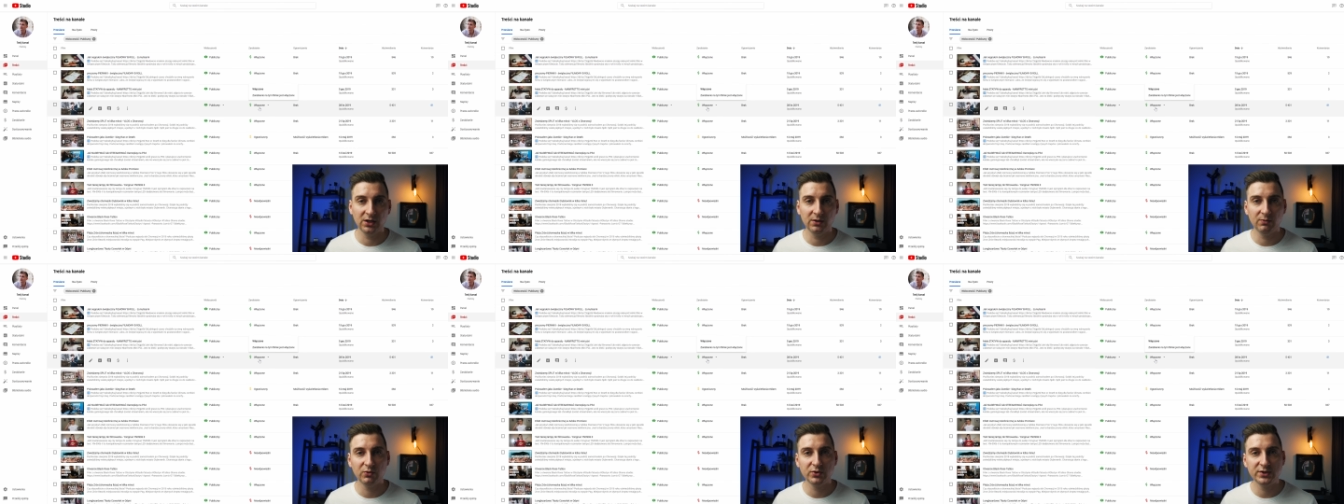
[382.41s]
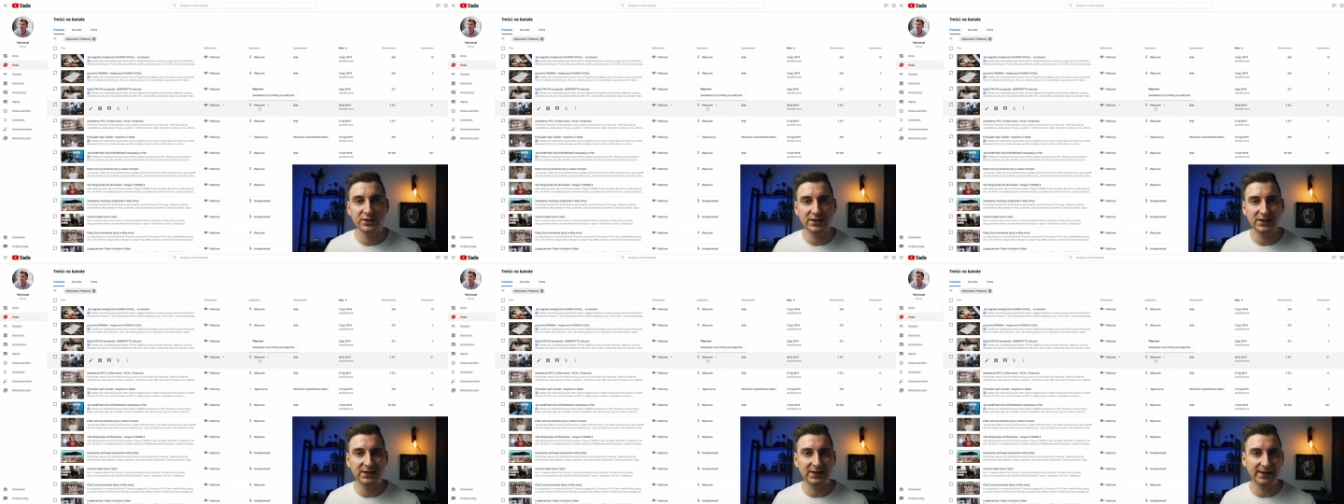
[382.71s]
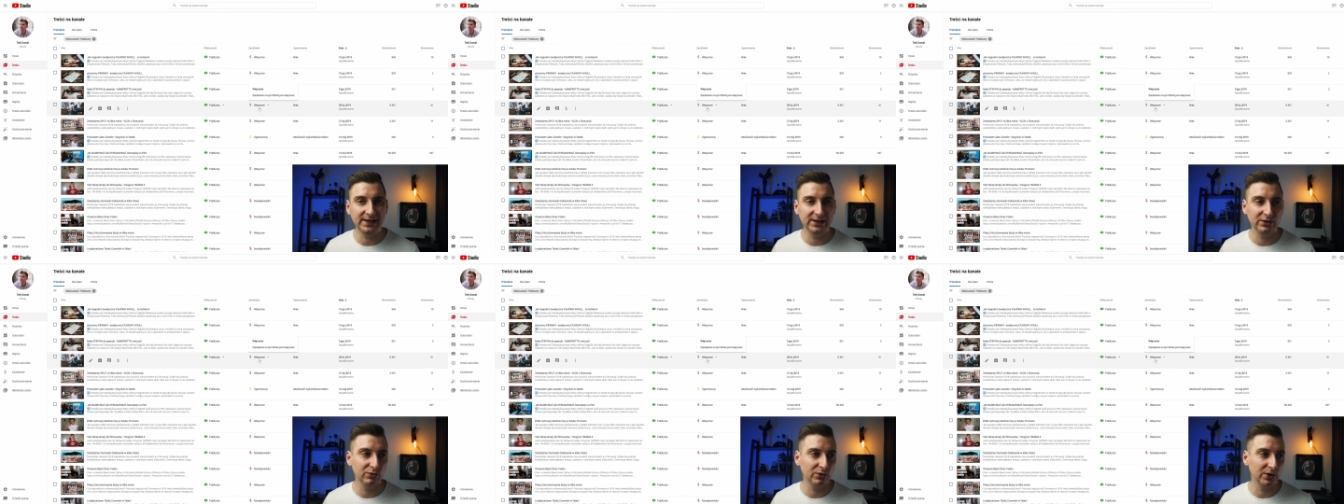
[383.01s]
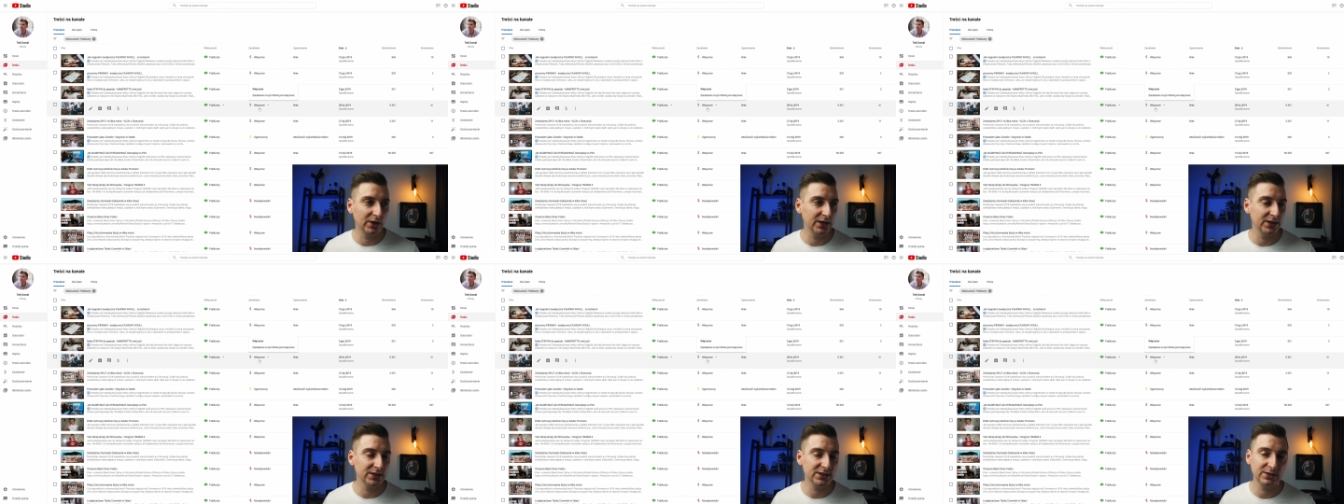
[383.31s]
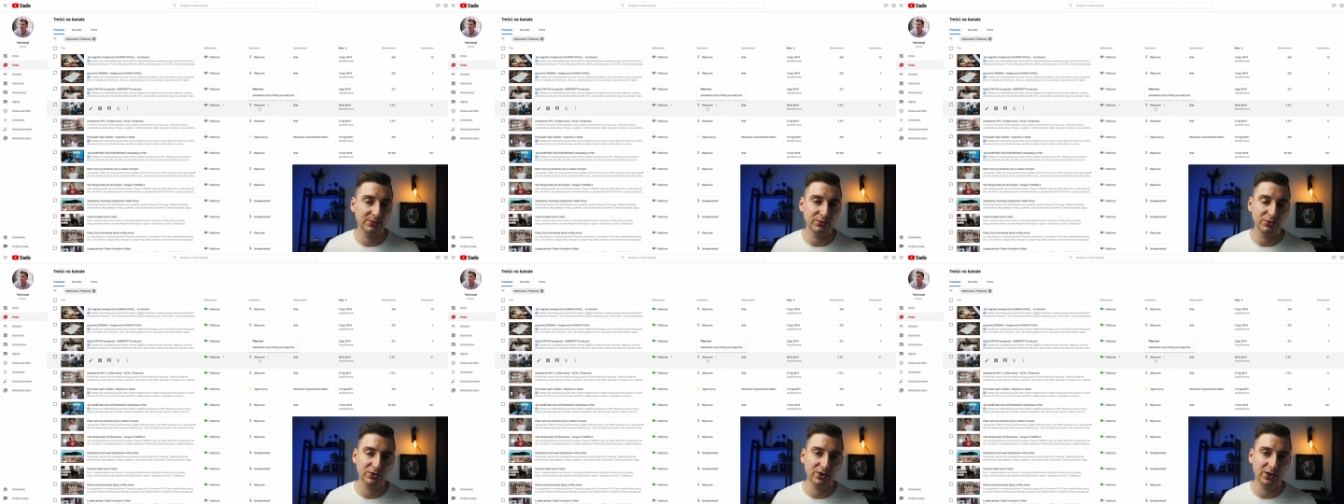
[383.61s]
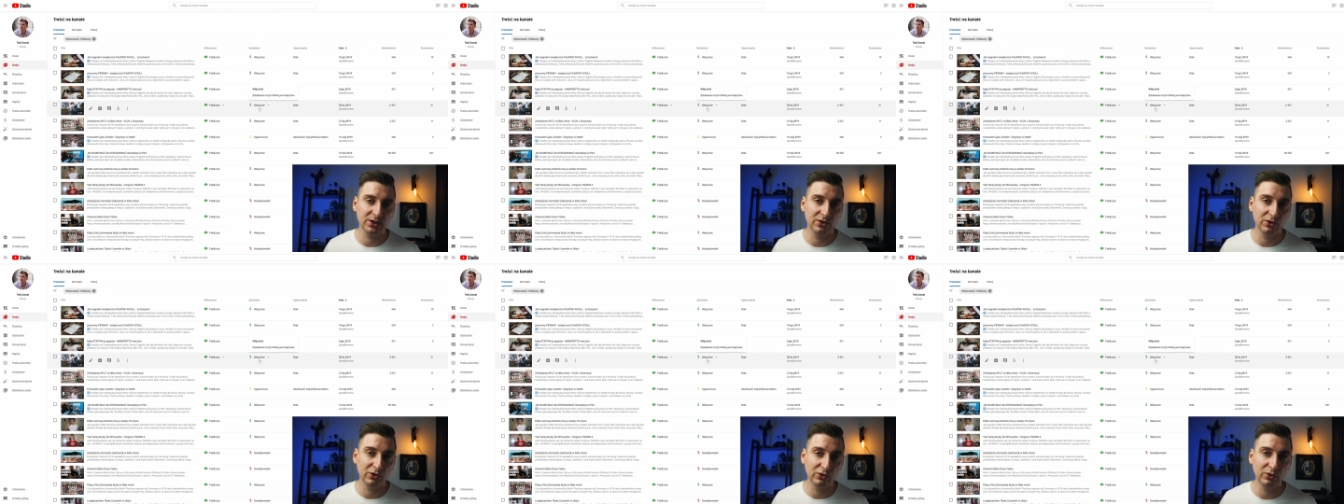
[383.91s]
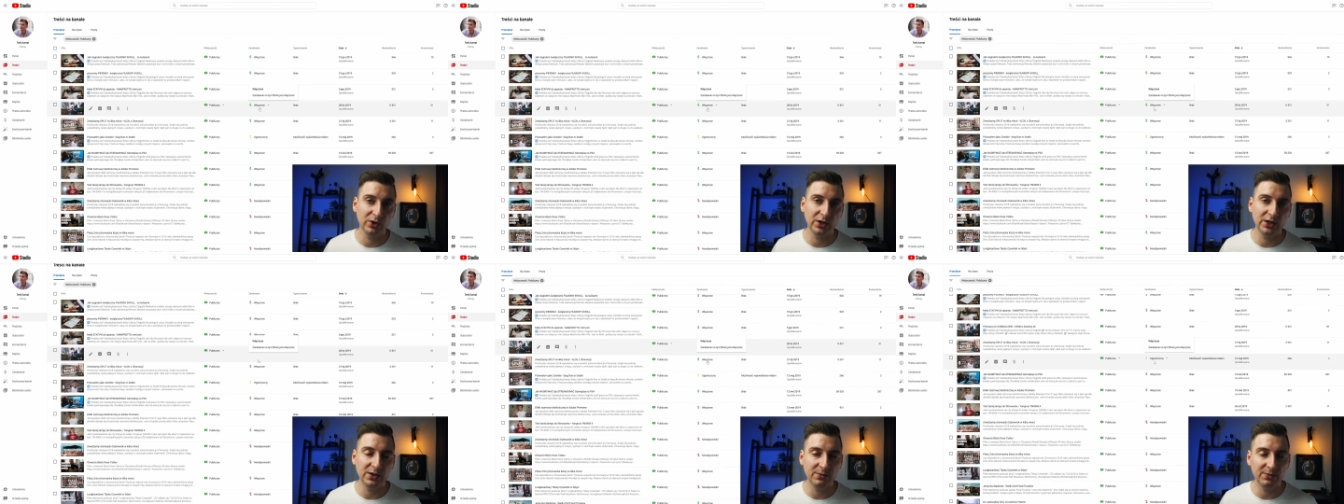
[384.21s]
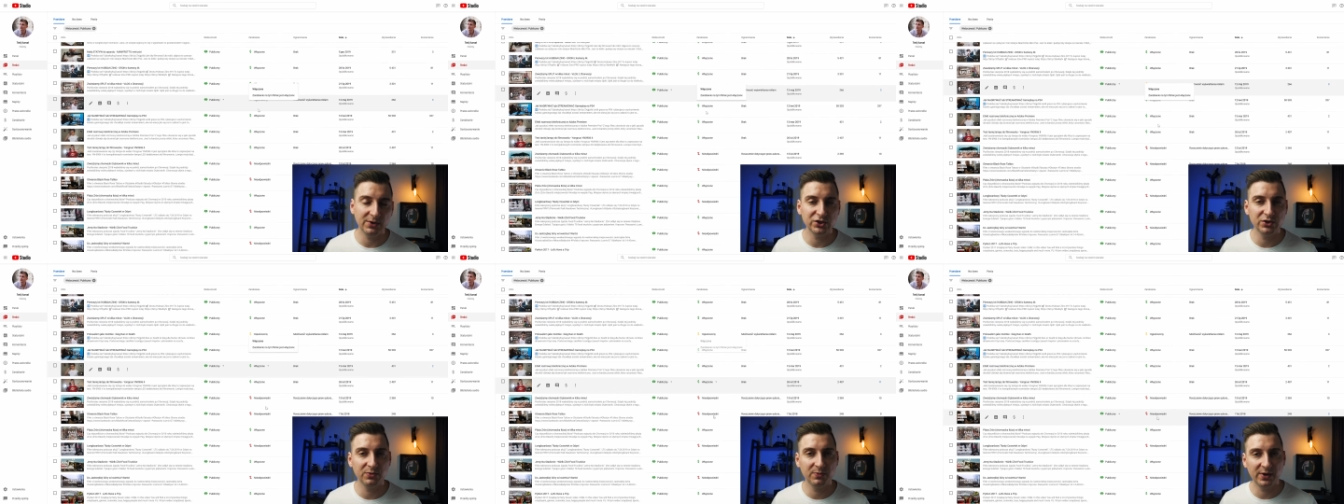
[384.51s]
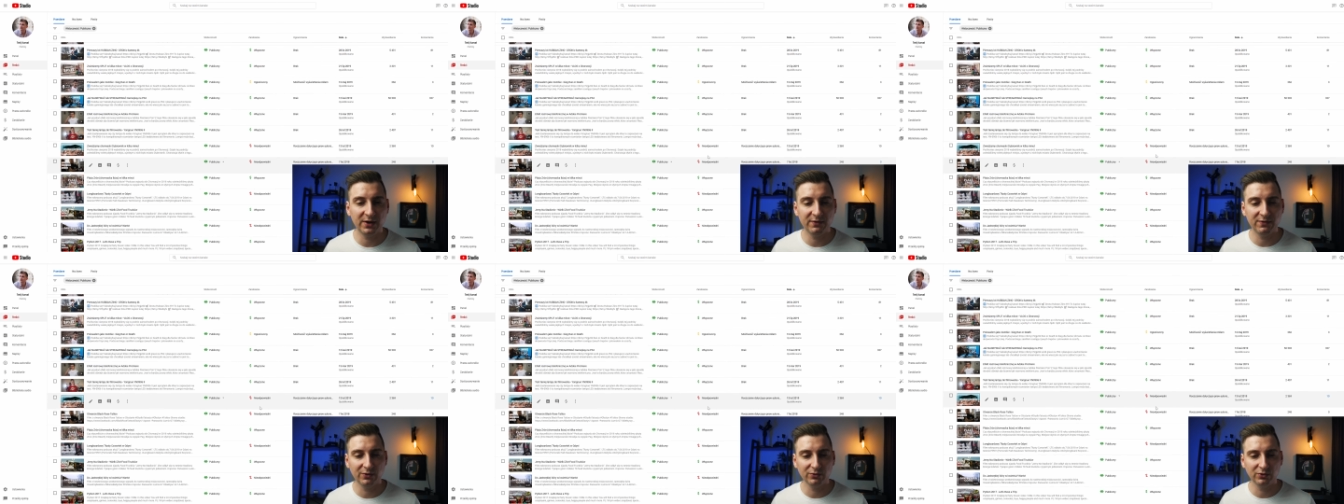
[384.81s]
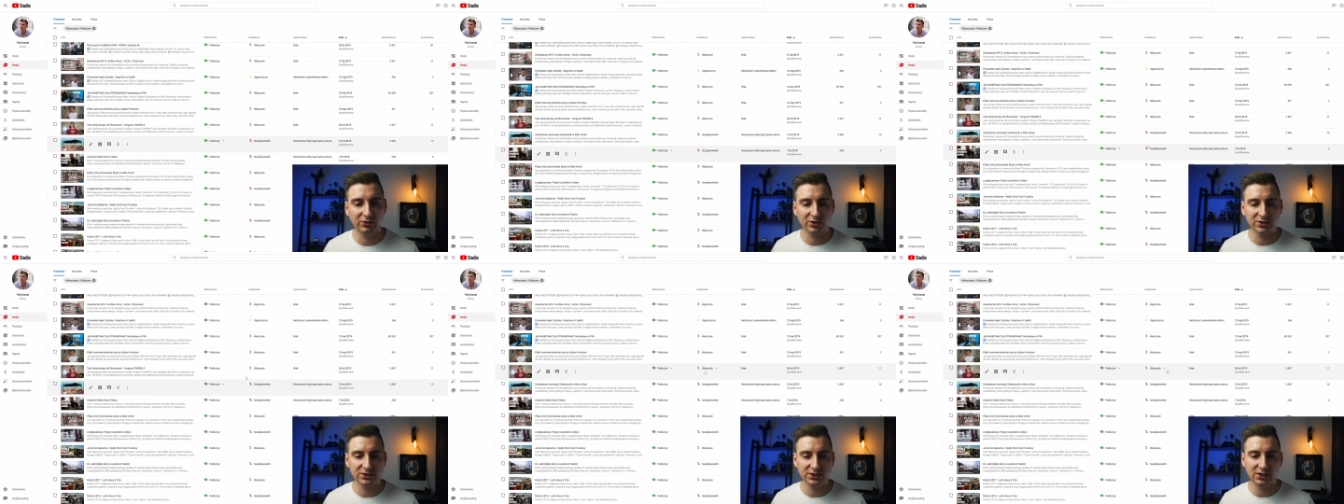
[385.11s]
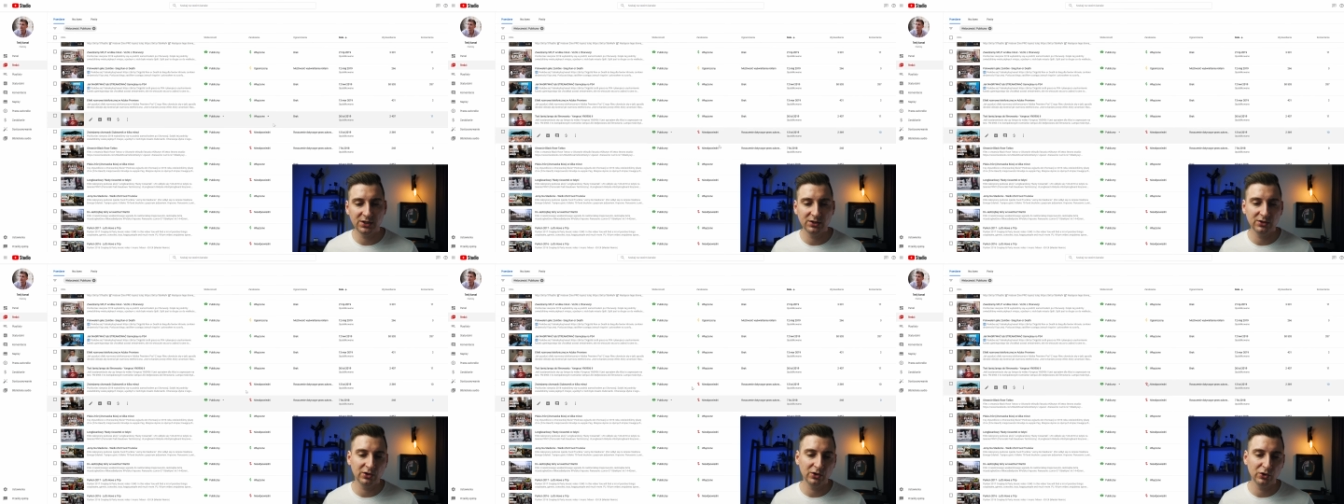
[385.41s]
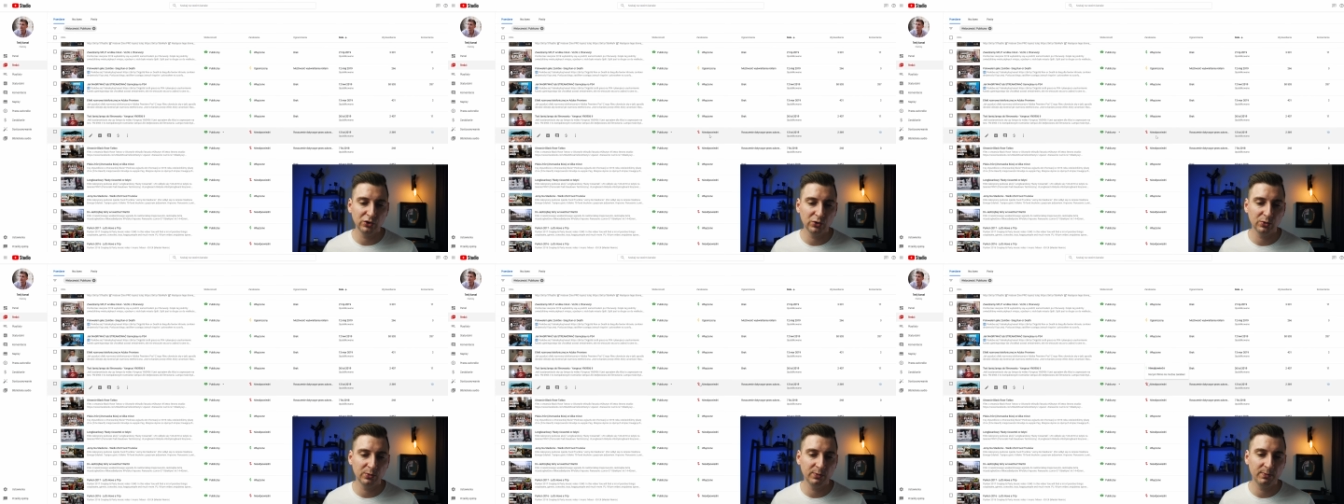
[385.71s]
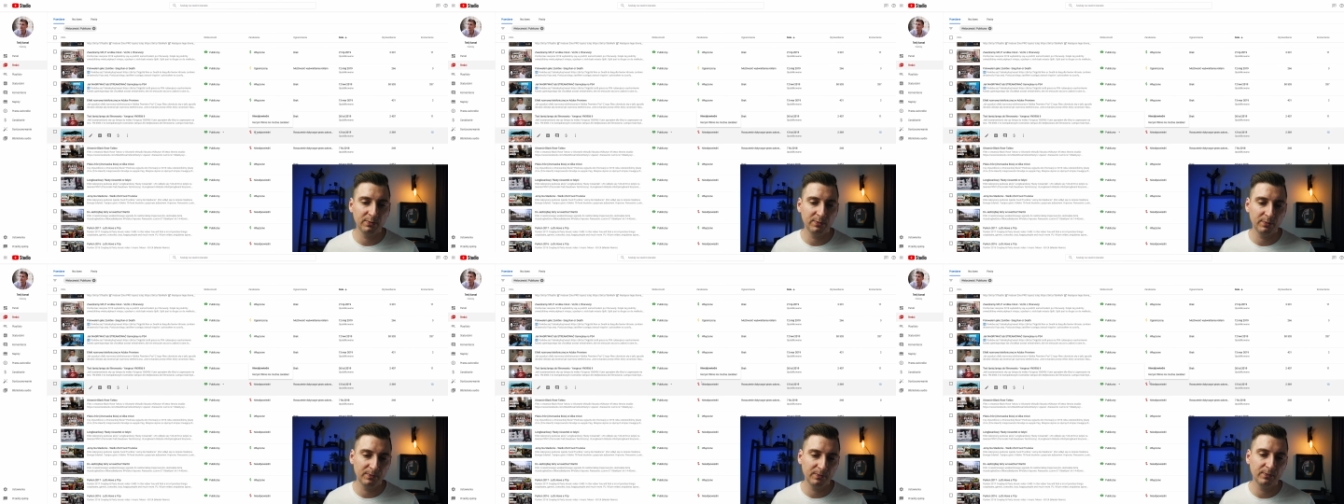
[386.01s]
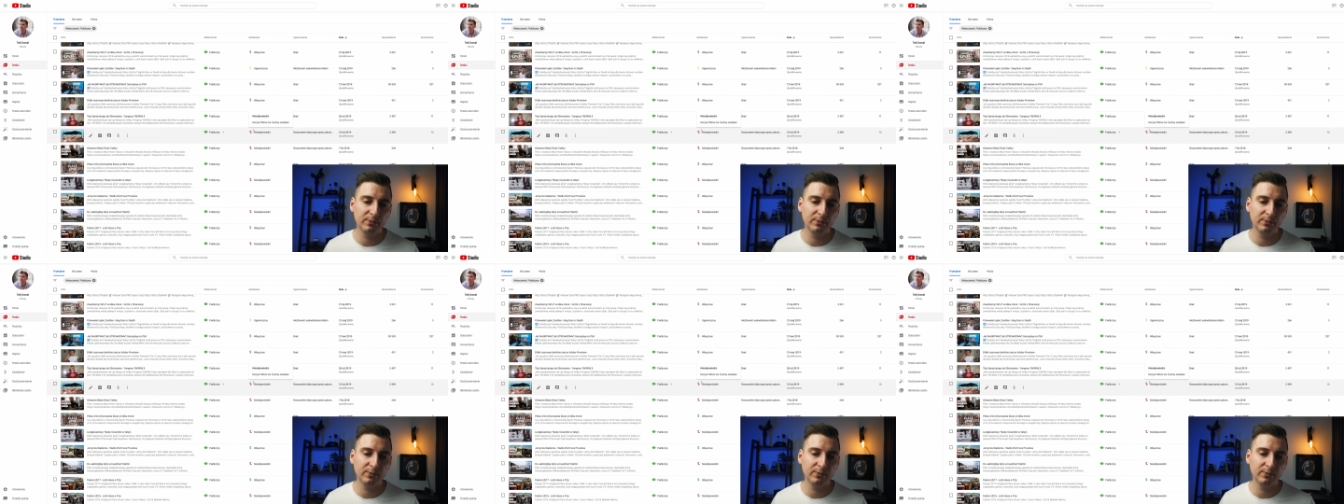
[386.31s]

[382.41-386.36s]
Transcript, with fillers: e, muzyki, która jest na przykład, do której nie macie praw autorskich, to YouTube